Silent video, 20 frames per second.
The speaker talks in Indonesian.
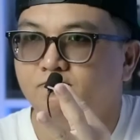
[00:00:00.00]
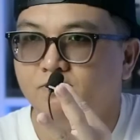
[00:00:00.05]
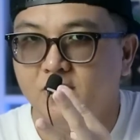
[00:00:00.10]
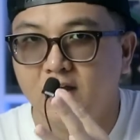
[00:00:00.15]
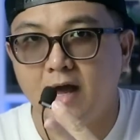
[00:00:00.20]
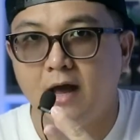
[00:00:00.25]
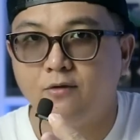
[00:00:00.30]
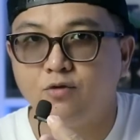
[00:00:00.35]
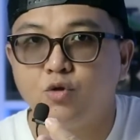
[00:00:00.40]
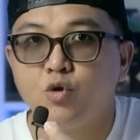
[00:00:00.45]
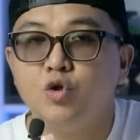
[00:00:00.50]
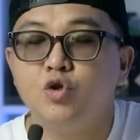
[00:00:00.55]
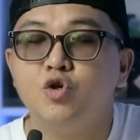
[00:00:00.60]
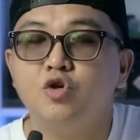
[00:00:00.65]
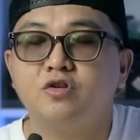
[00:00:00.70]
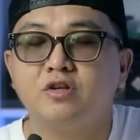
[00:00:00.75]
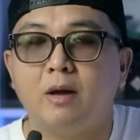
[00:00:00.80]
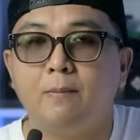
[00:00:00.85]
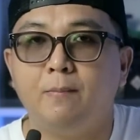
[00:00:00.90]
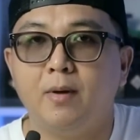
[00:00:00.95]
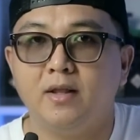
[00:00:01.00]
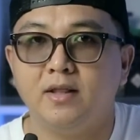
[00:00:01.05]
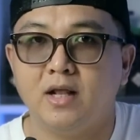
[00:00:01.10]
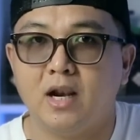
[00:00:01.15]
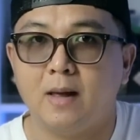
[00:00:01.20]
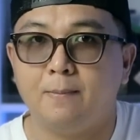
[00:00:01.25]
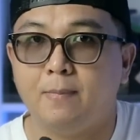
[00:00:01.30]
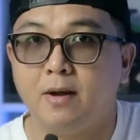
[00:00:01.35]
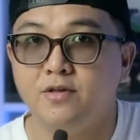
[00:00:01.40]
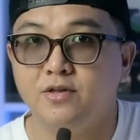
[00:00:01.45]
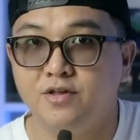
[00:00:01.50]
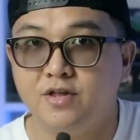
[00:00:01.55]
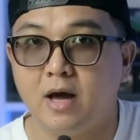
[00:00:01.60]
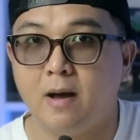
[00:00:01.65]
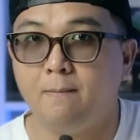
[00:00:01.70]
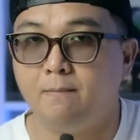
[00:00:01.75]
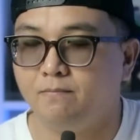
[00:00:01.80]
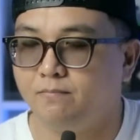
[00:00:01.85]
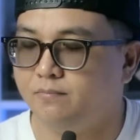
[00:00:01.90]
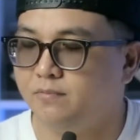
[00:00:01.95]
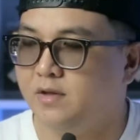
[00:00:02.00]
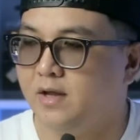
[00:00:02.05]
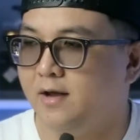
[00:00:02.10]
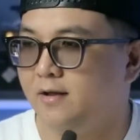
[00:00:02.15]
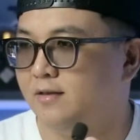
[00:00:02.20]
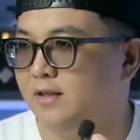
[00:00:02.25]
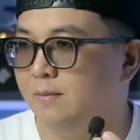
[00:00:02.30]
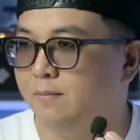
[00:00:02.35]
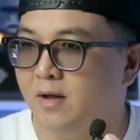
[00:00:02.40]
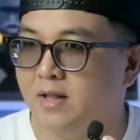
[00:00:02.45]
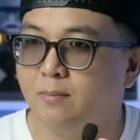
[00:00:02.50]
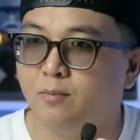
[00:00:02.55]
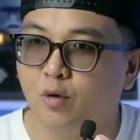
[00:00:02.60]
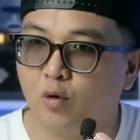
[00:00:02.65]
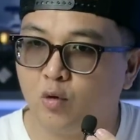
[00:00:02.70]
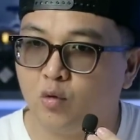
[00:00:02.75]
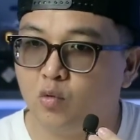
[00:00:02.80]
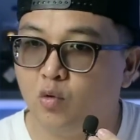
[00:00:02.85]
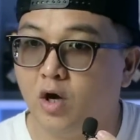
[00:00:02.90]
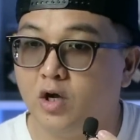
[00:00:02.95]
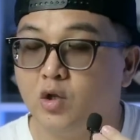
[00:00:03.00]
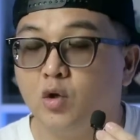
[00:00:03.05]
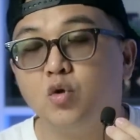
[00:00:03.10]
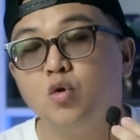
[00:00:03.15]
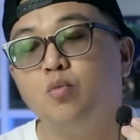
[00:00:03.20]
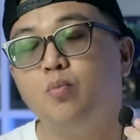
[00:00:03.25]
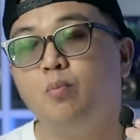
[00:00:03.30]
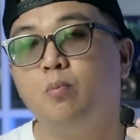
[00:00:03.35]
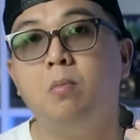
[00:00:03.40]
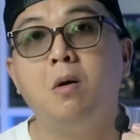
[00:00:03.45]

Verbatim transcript: ya 7 sampai 8 jam dan dimana menurut gue itu tuh